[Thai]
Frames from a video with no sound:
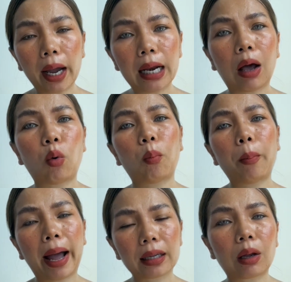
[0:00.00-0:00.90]
ให้เรา
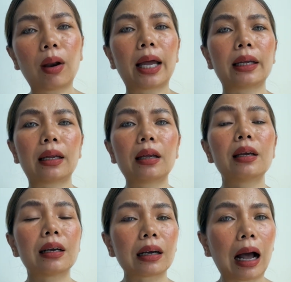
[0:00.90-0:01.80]
มากเท่าไหร่
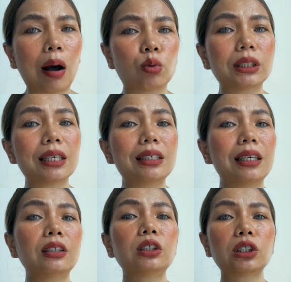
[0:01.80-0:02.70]
เขาจะยิ่ง
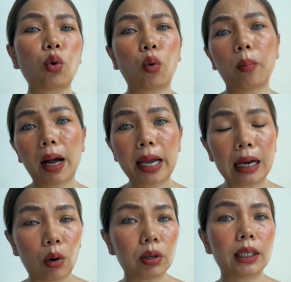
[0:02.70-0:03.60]
ส่งมาให้
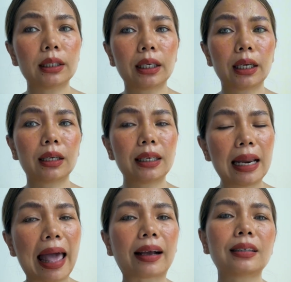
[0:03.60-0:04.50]
เราเรื่อยๆนี่
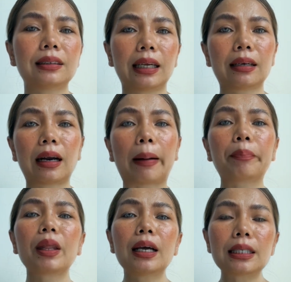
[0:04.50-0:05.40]
แหละคือเคล็ดลับ
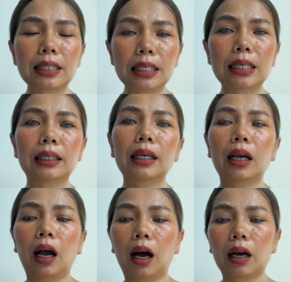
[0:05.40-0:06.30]
ที่
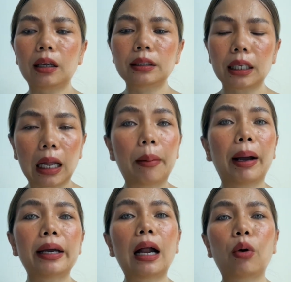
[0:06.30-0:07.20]
จะทำ
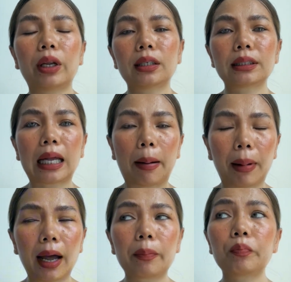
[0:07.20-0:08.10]
ให้เราเนี่ยสา
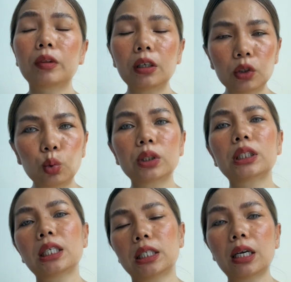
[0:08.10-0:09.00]
มารถดึงดูด
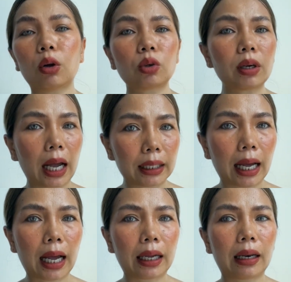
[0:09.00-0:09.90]
สิ่งที่เราต้องการ
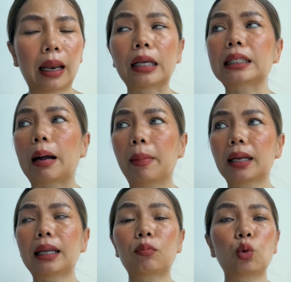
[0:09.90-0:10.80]
ได้และสามารถ
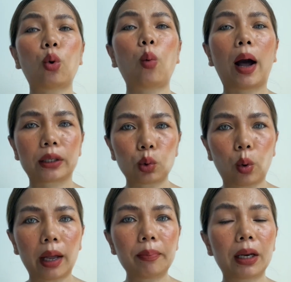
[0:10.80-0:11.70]
ทำตัววางตัว
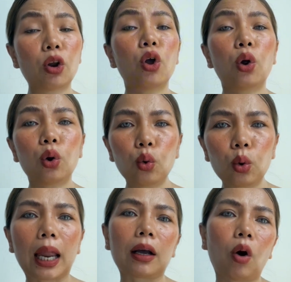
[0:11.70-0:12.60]
ให้เป็นลูก
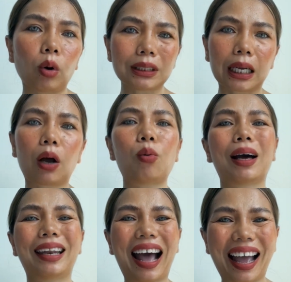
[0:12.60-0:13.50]
รักของจักรวาล
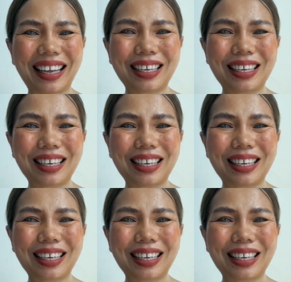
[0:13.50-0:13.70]
ได้